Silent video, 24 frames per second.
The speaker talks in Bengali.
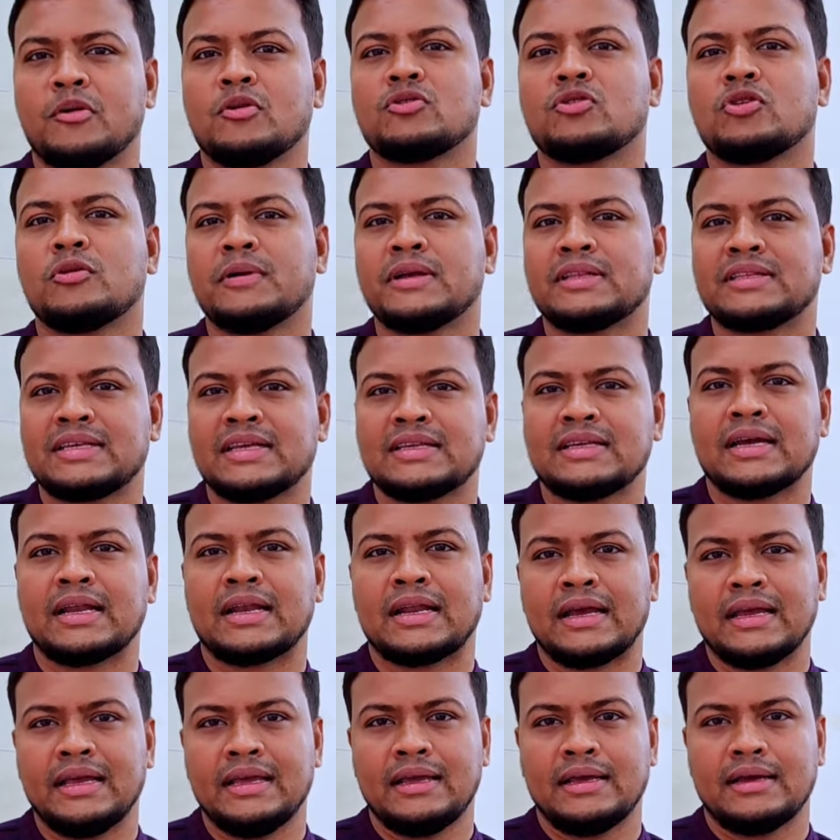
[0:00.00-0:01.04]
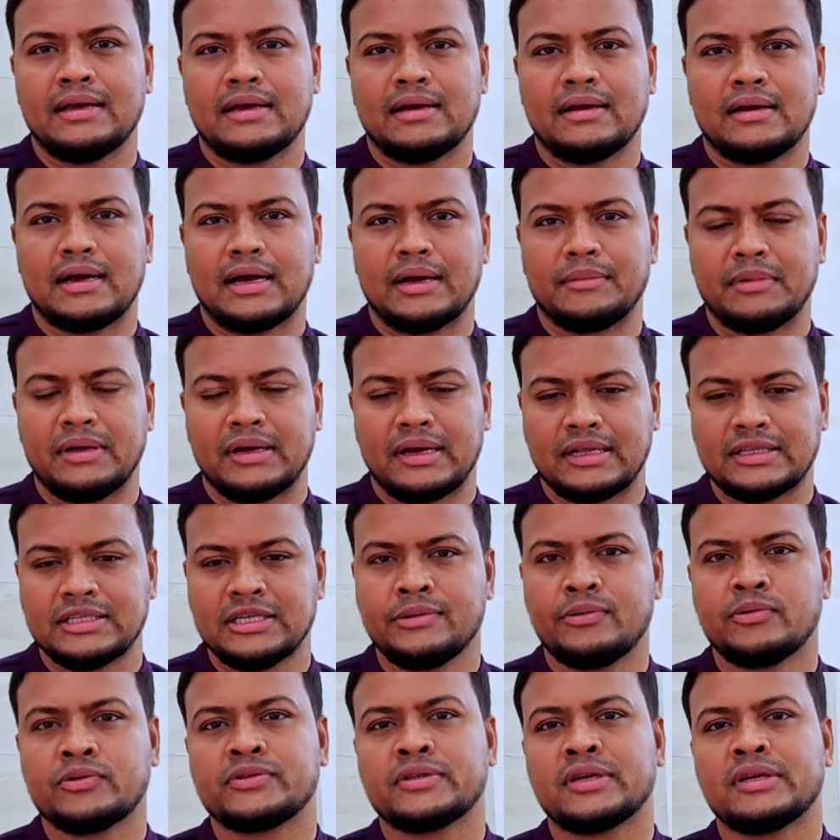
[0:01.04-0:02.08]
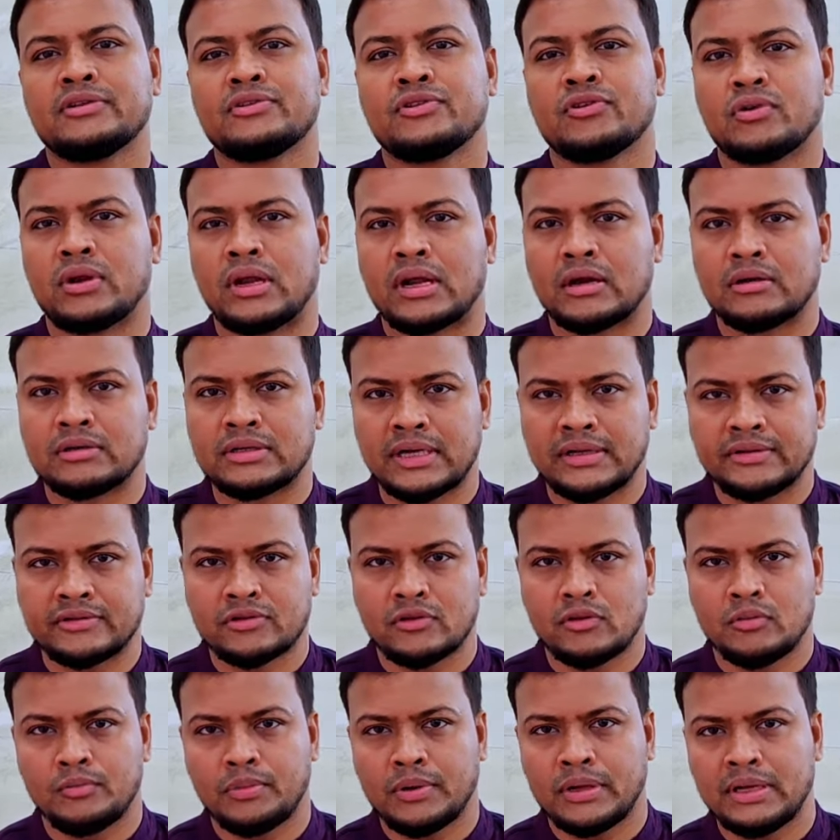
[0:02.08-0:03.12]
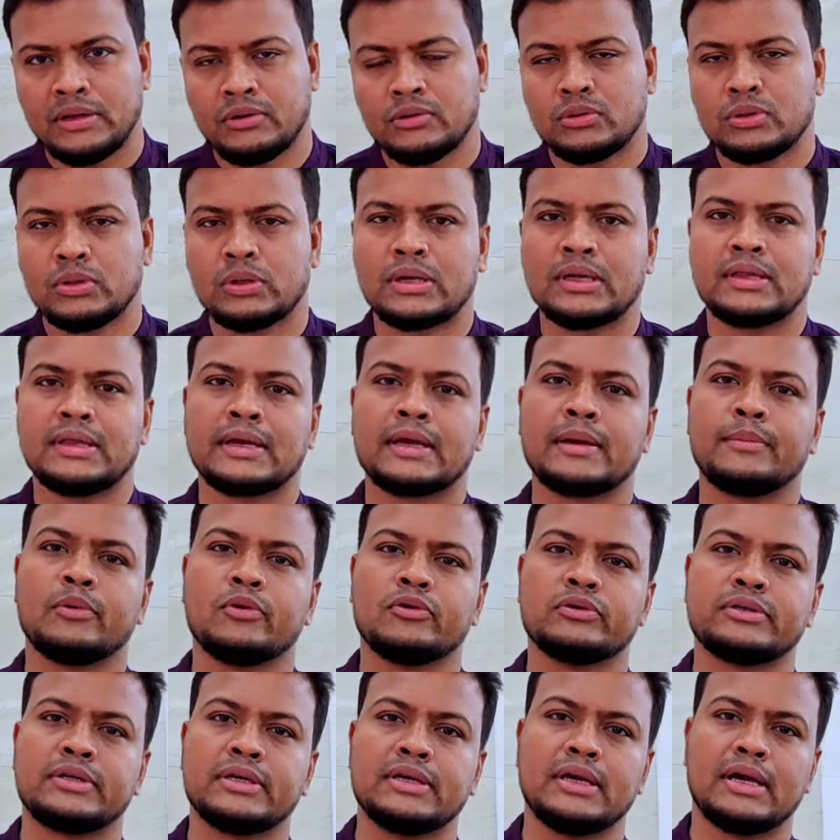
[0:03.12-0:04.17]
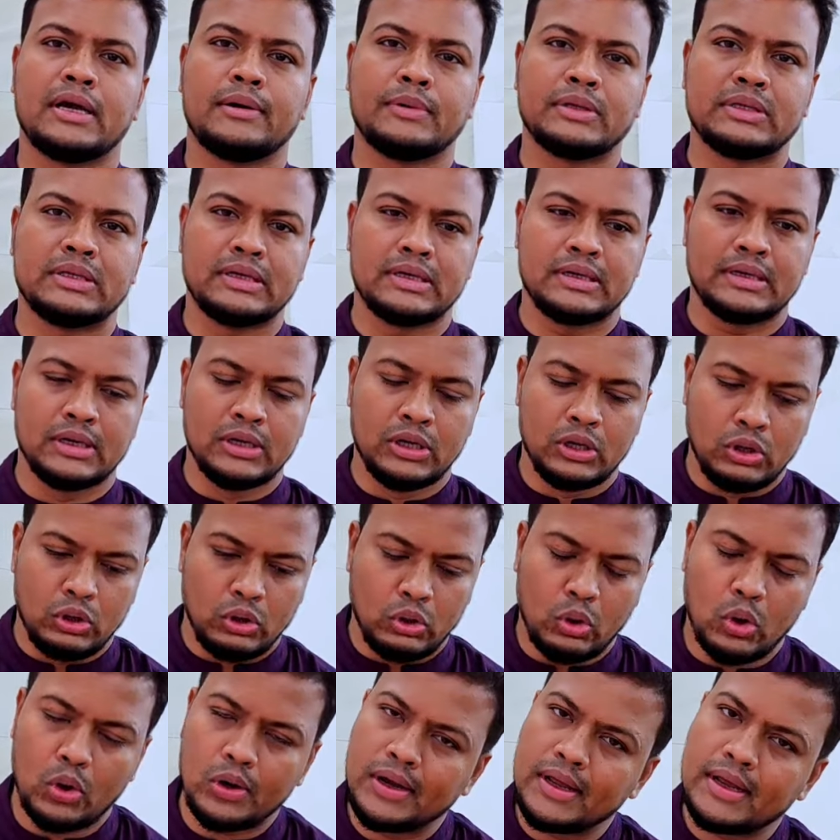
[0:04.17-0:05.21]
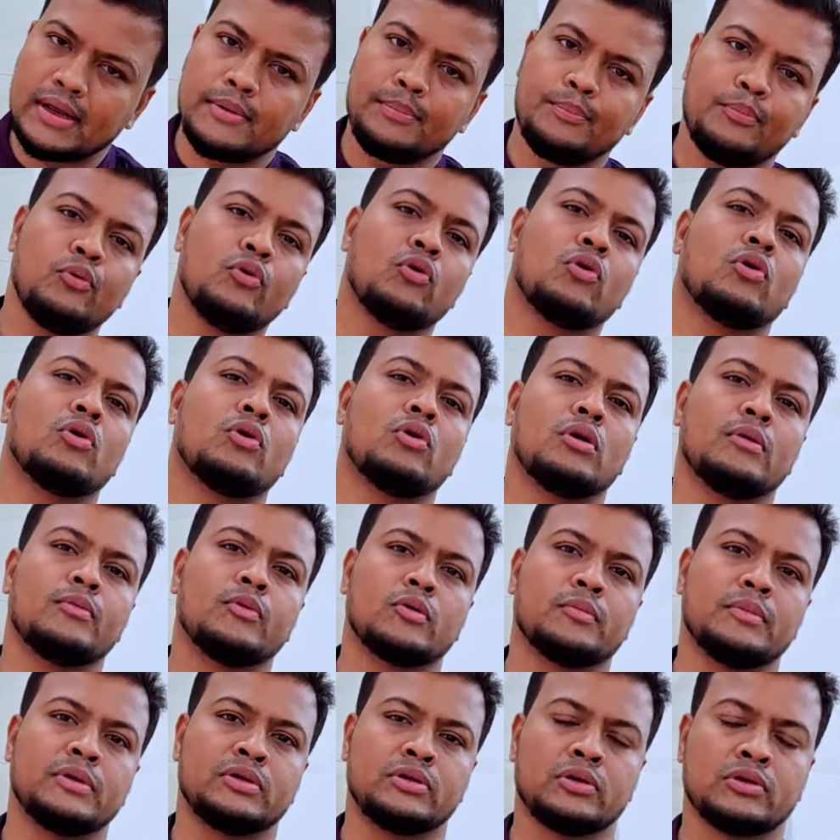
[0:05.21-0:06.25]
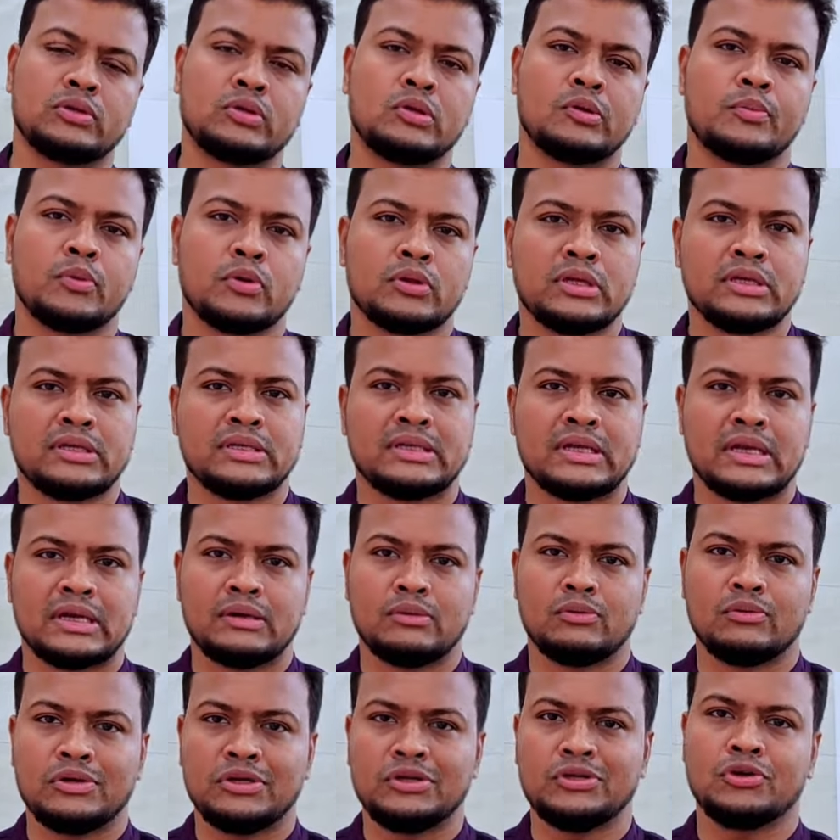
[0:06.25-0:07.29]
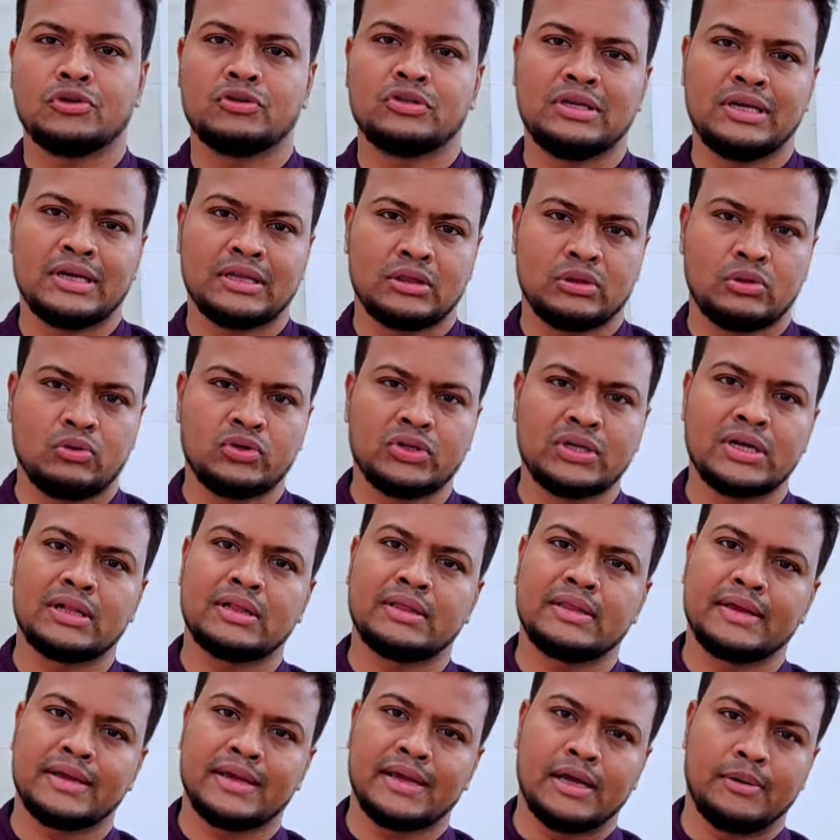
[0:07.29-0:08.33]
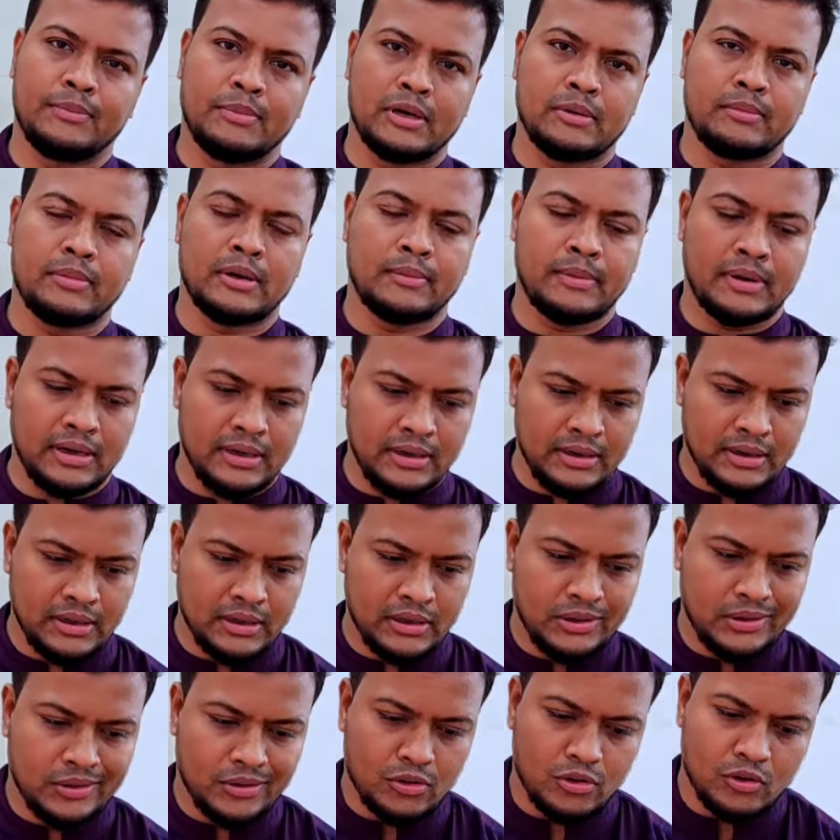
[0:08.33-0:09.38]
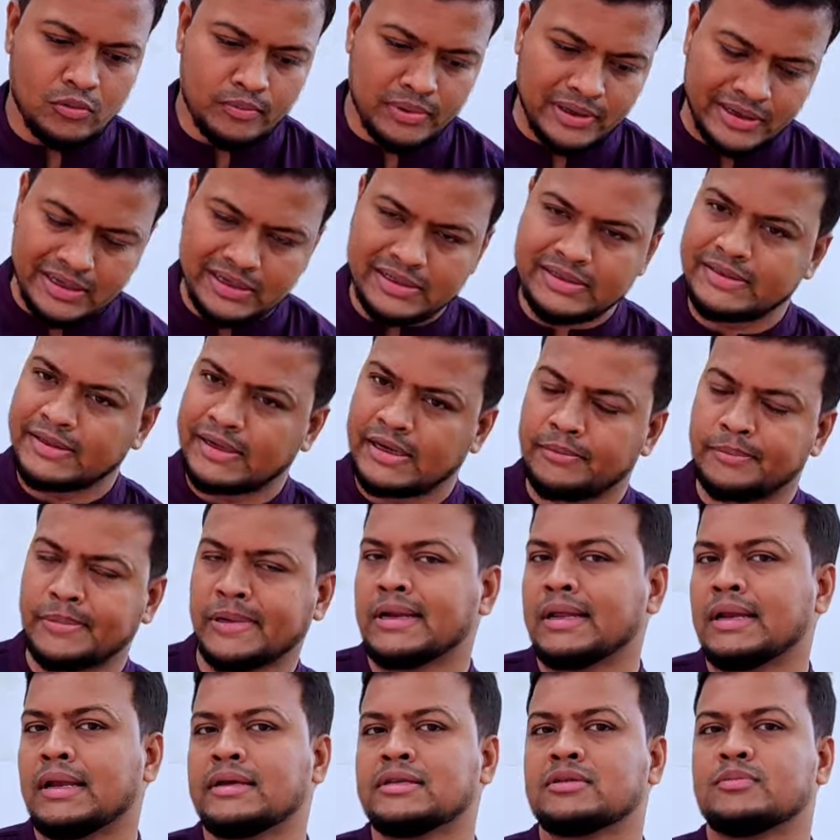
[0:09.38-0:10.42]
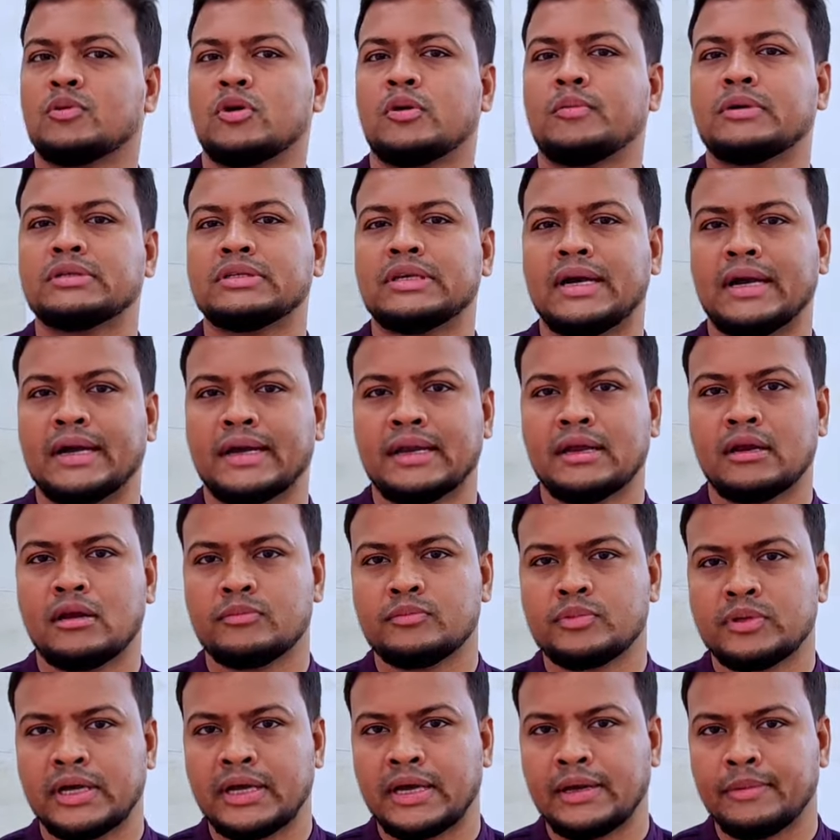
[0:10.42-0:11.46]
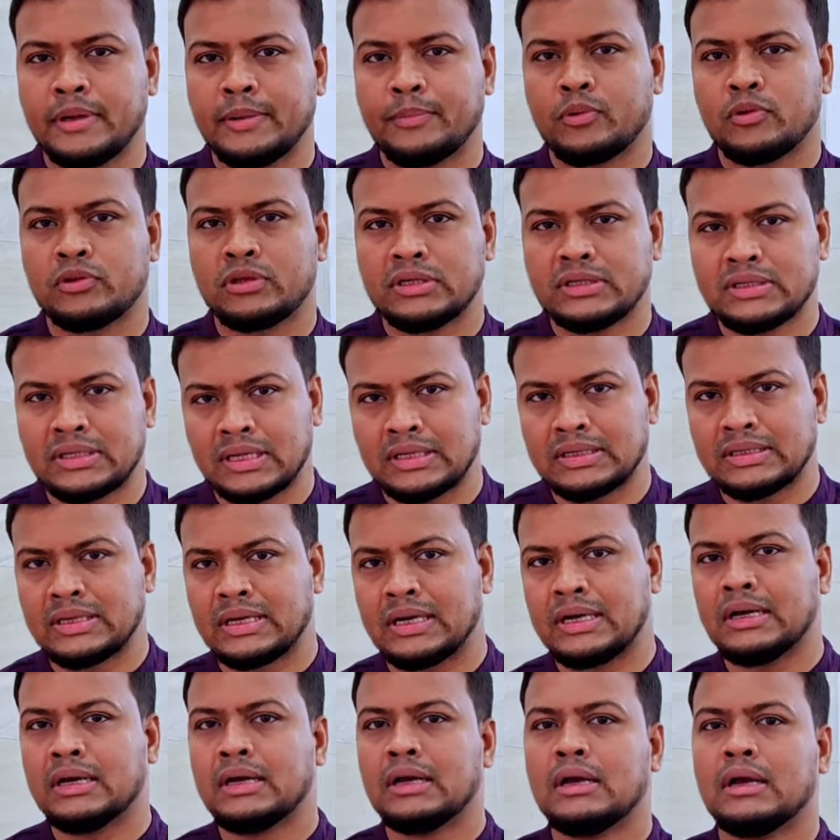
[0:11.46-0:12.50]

এবং শুভেচ্ছা জানাই আমি রাজীব হোসেন সোনারগাঁও টাইলস কোম্পানি উত্তরা থেকে বলছি আমাদের অনেক পুরনো এবং বিশ্বস্ত প্রতিষ্ঠান উনিশশো সাল থেকে আমার বাবা কোম্পানির চেয়ারম্যান আলহাজ মোহাম্মদ জাহাঙ্গীর আলম সাহেব এই প্রতিষ্ঠানটা